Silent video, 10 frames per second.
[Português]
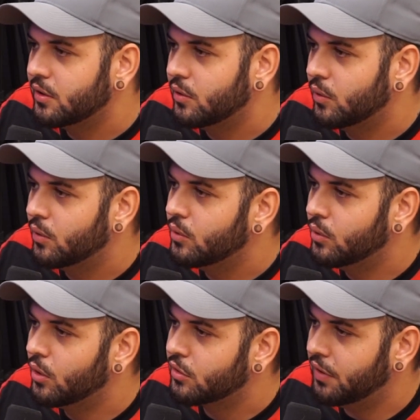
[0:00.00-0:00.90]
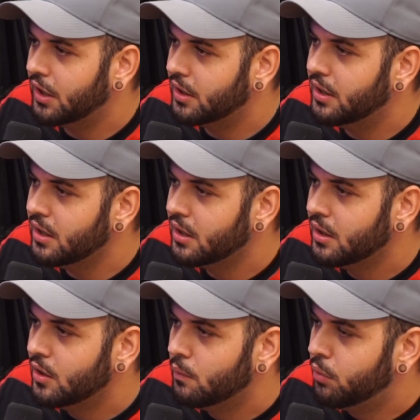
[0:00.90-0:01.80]
O, o, outro falando, né?
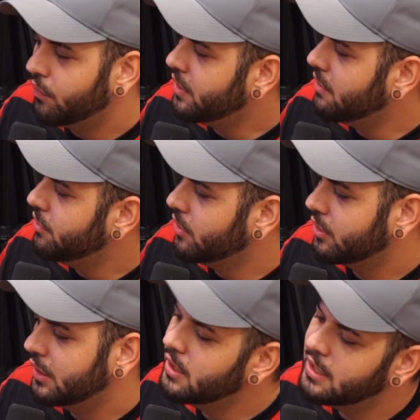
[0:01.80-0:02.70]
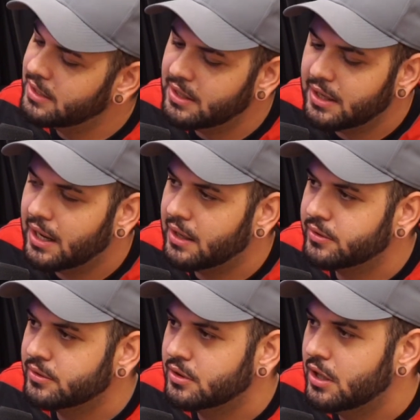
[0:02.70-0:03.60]
O povo quer ver um eu que nem ele é
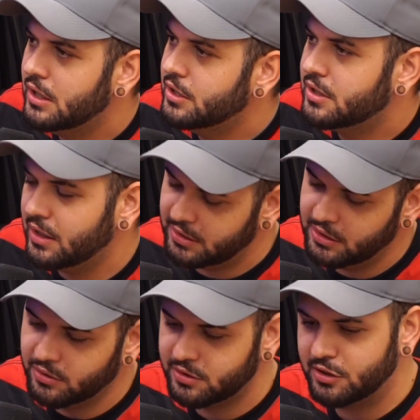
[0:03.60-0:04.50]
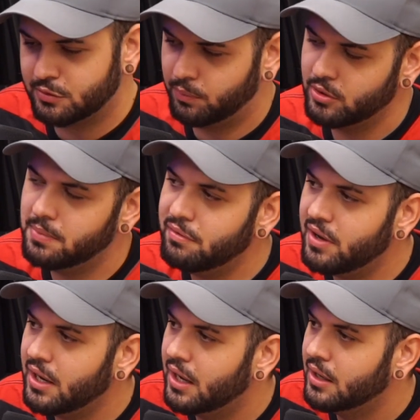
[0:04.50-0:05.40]
delegado. Ele tá aqui se expondo para
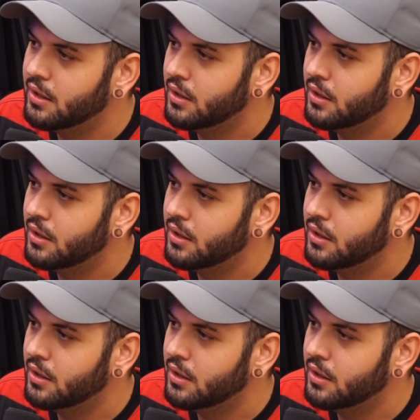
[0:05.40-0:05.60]
falar.